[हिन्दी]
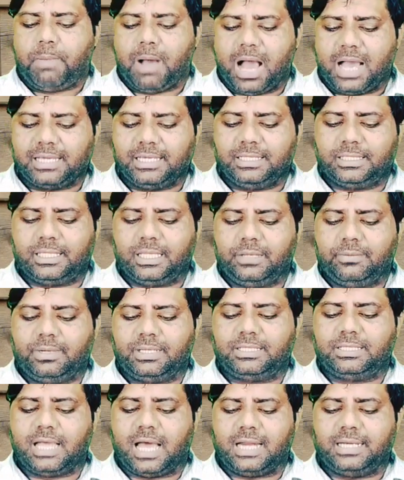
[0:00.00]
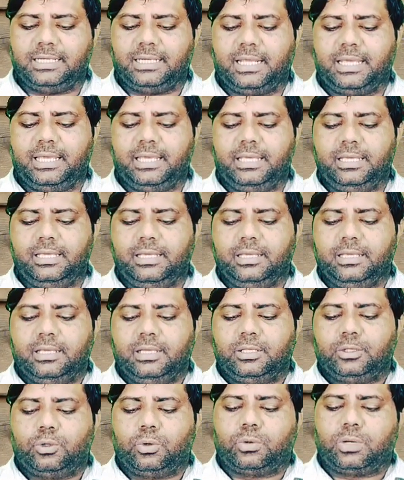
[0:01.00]
बागी तेवर जारी रहे
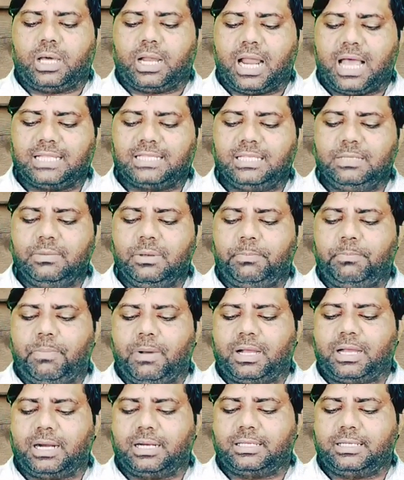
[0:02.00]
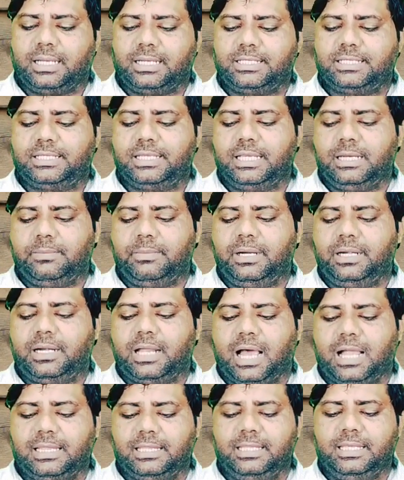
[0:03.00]
तो कराची में पकड़कर जेल में
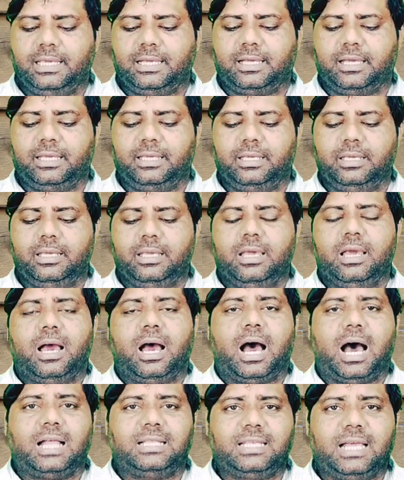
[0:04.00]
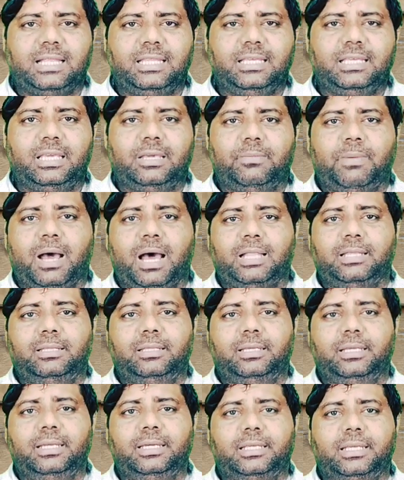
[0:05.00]
डाल दिए गए आज़ादी के
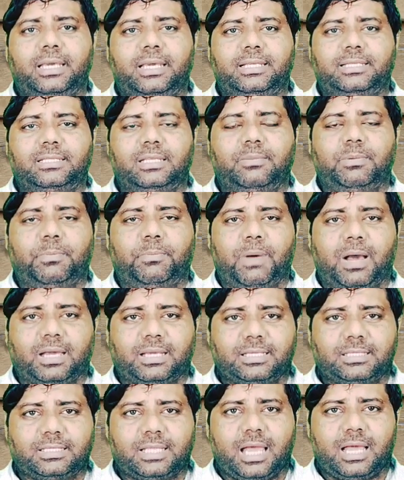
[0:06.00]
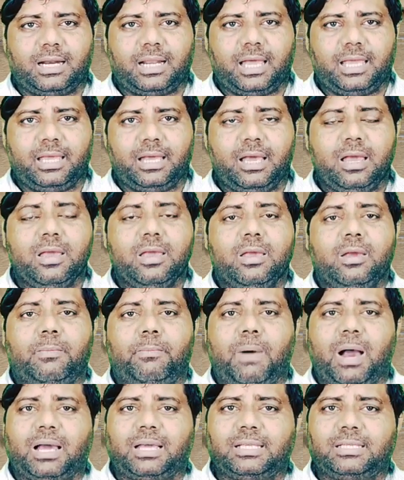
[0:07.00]
बाद इनके हिस्से में पाकिस्तान आया
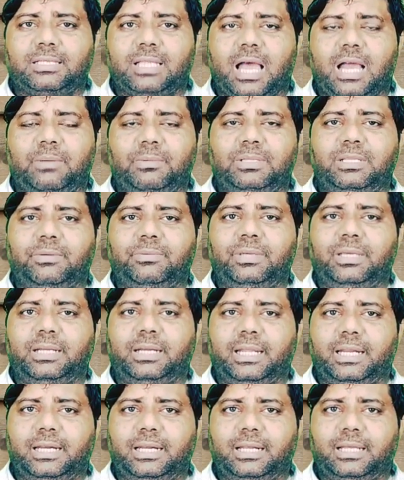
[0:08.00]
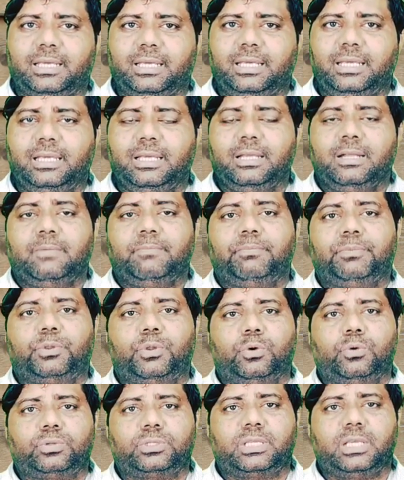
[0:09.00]
पाकिस्तान में जब ये रहने लगे
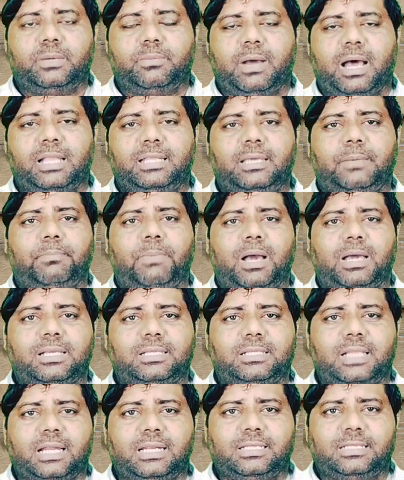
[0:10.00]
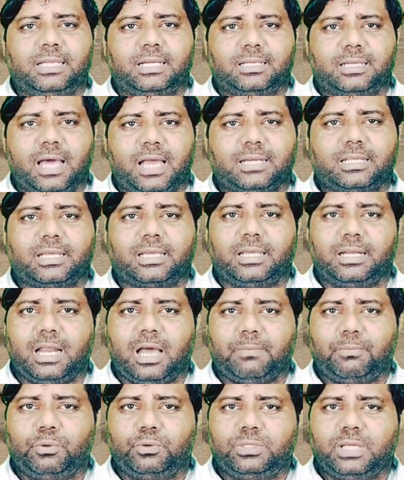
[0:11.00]
तो उसके बाद ये पाकिस्तानी सरकार के
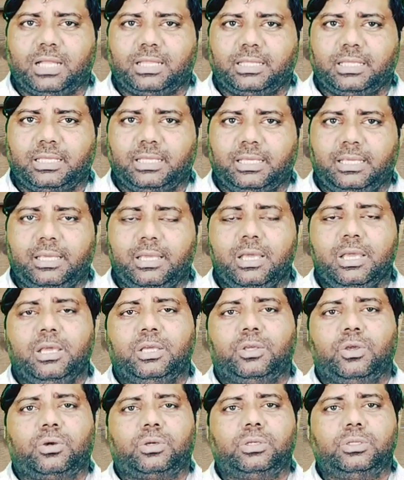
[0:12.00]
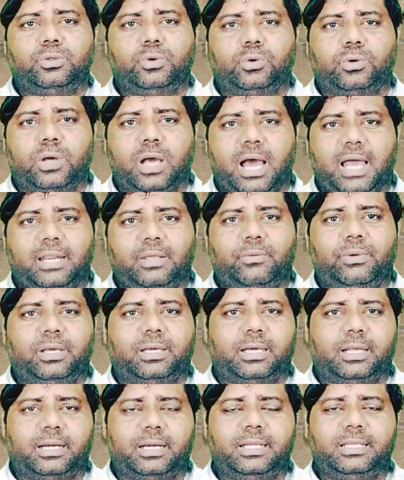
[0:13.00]
खिलाफ हो जाते हैं क्योंकि जो कार्य वह
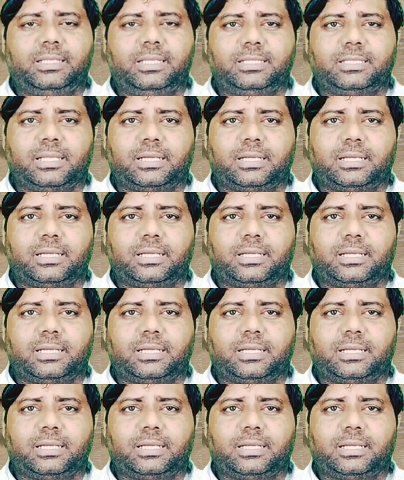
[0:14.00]
कर रही थी